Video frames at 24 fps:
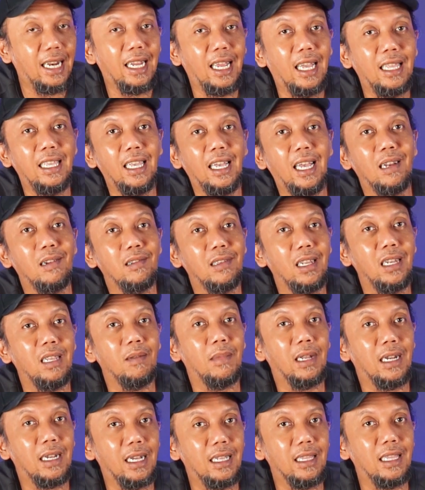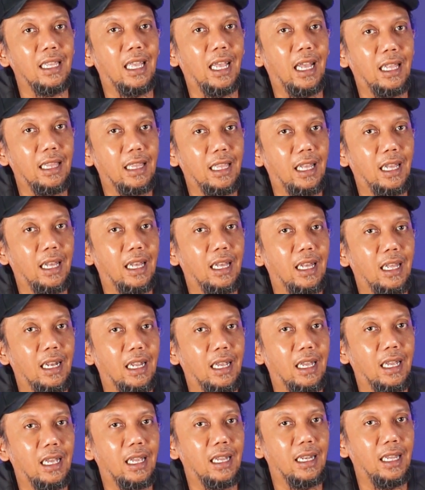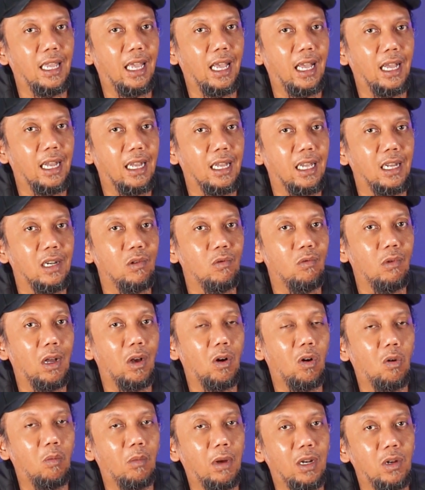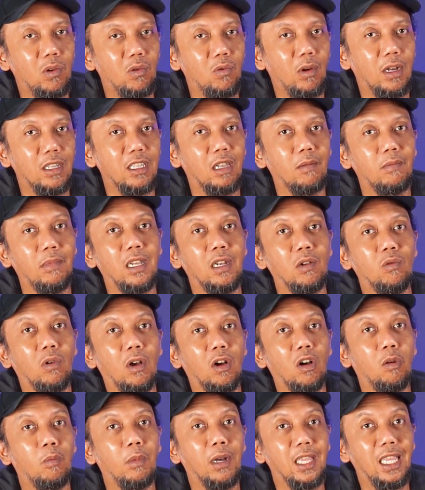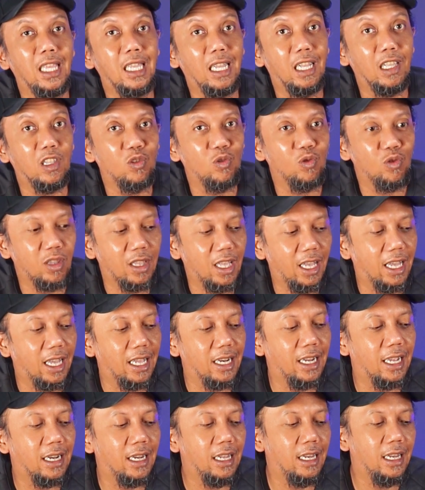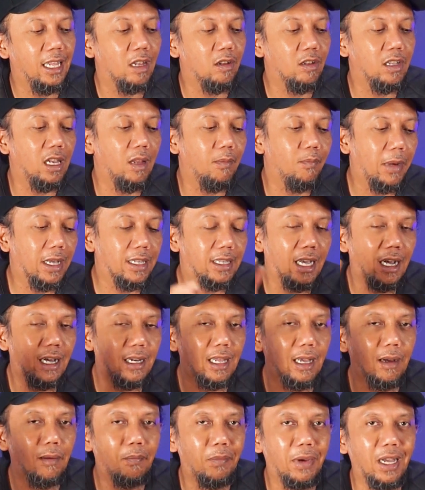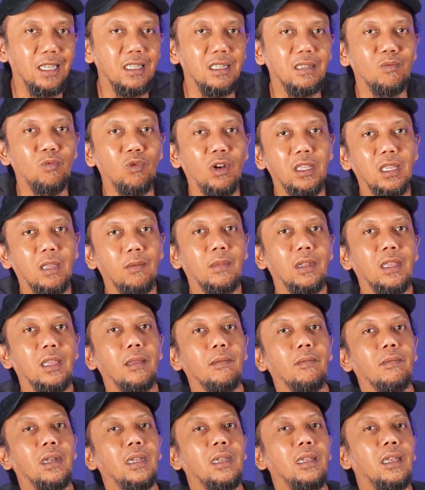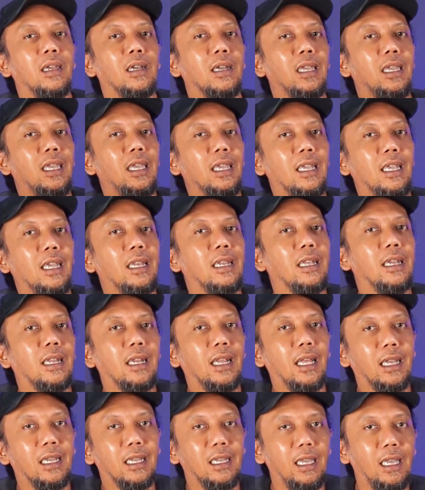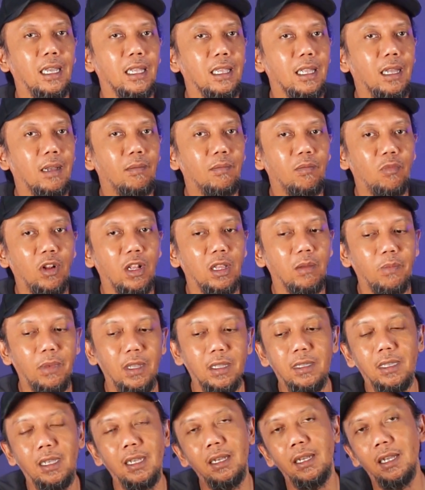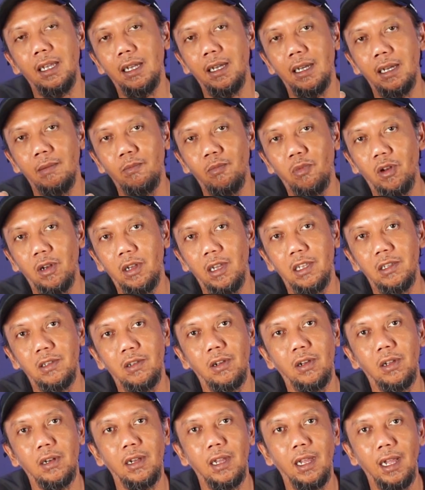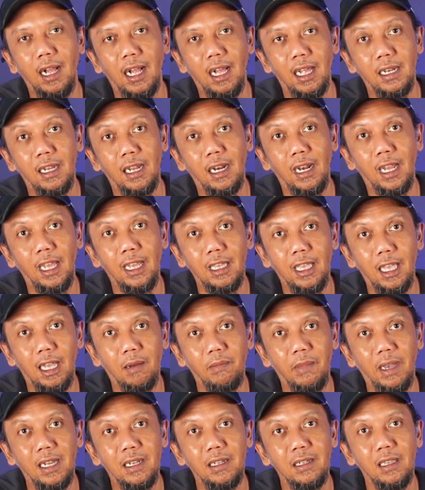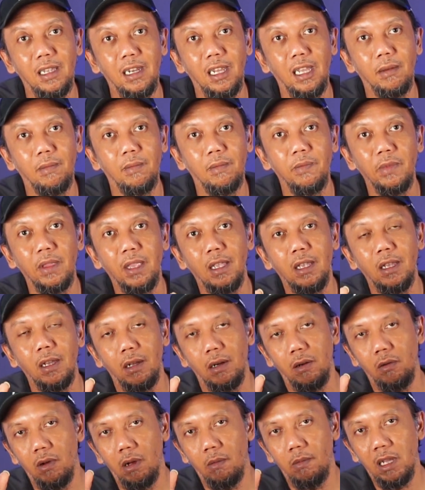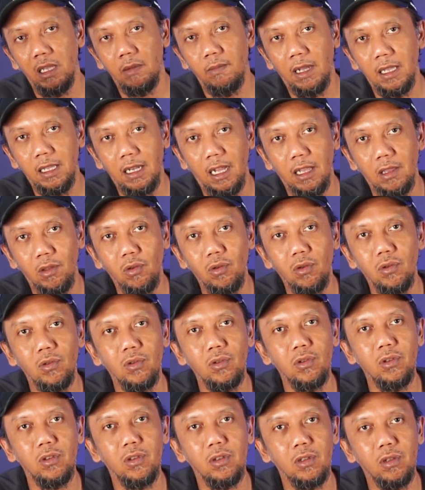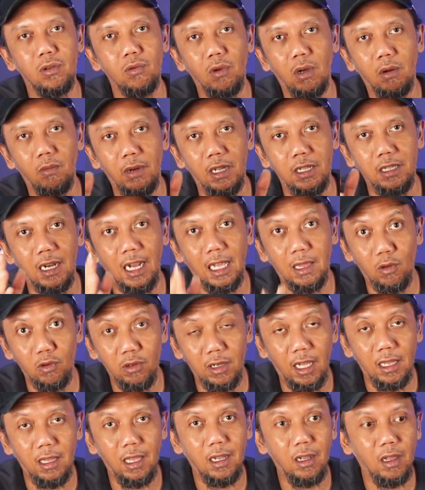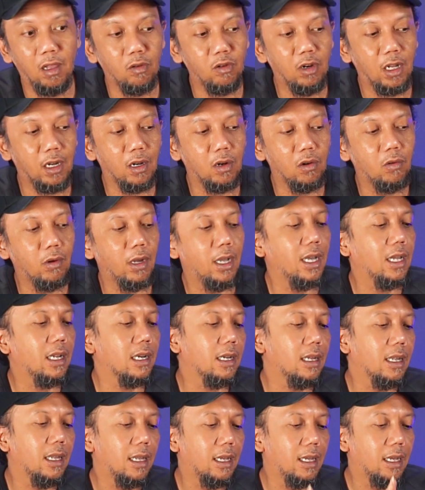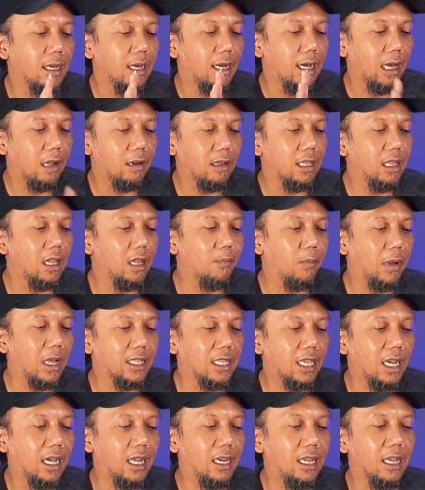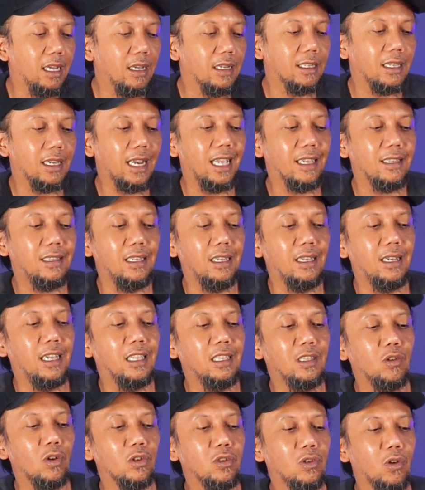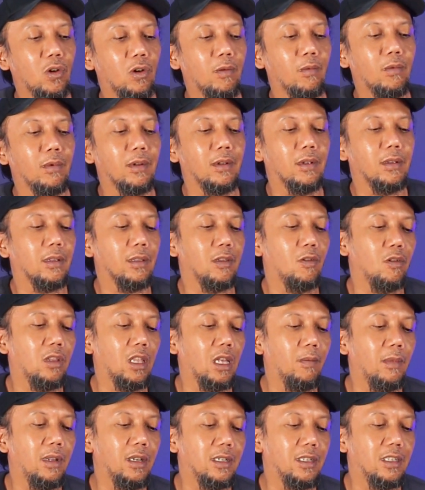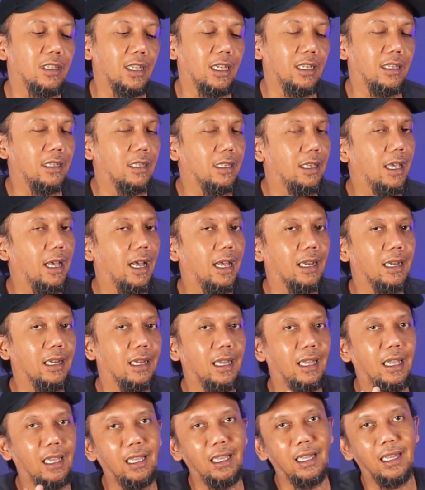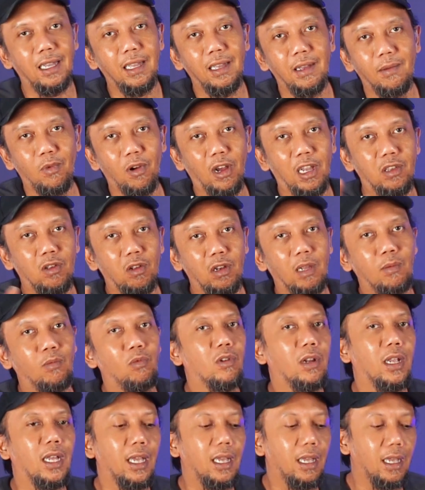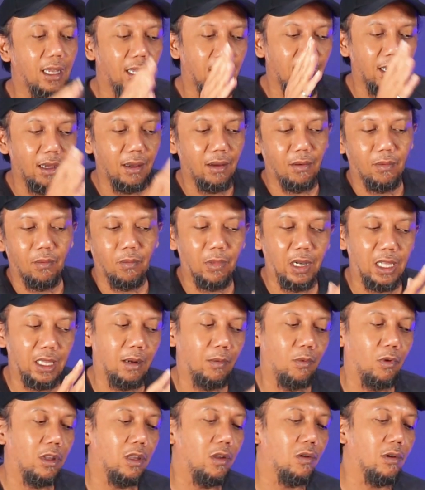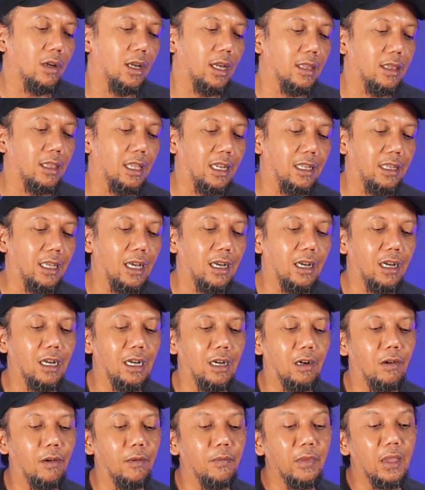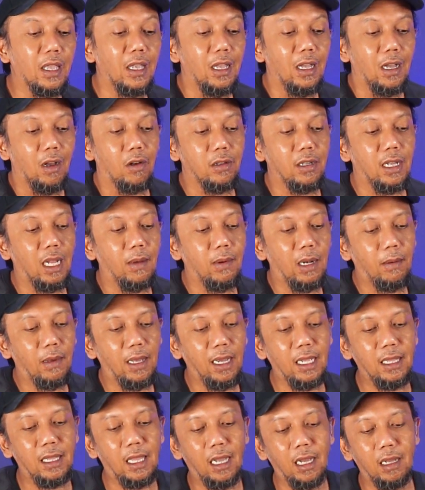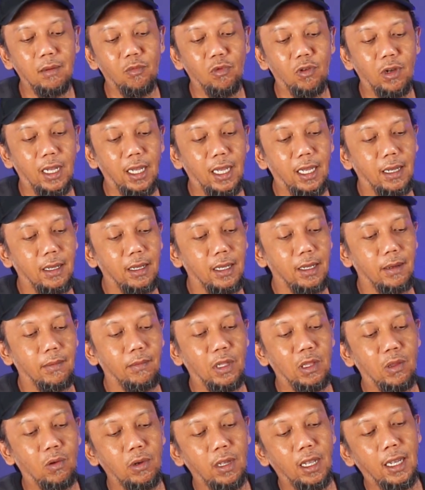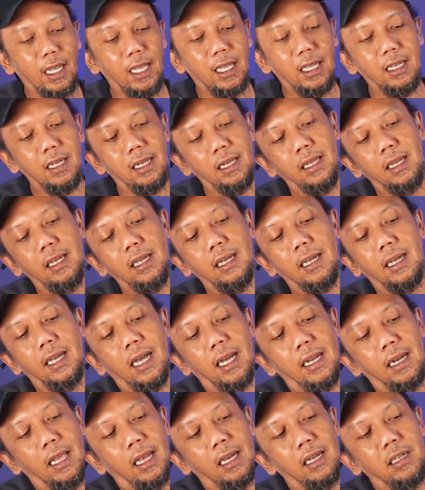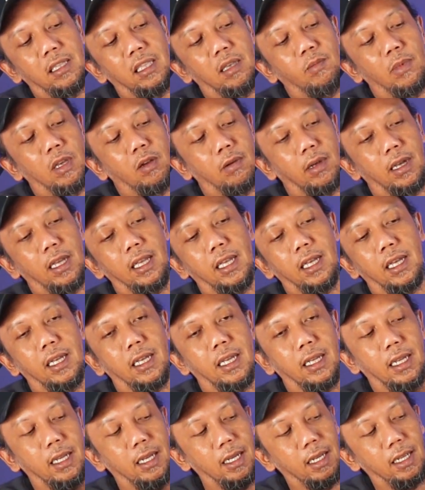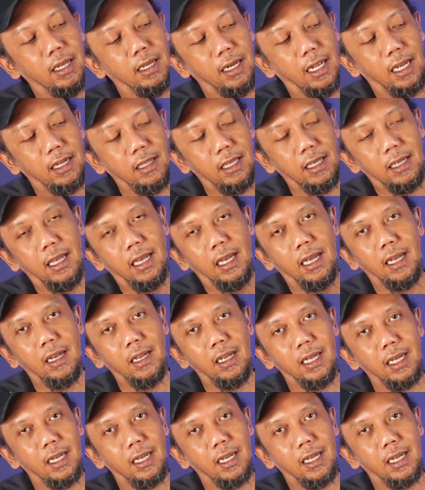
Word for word: harganya harusnya di market di antara di angka 2,2 sampai 2,3 juta dan ini harusnya di pasangan yang pas buat teman-teman yang ingin ngerakit ngebuild PC dengan prosesor Alder Lake yang mainstream. 12400, 12100 nanti kalau udah keluar harus jadi pasangan yang serasi dan cocok terutama di sisi harga ya prosesornya murah motherboardnya juga terjangkau Gak usah lama-lama kita akan buka bentuknya kayak gini nggak ada yang istimewa ya DS3H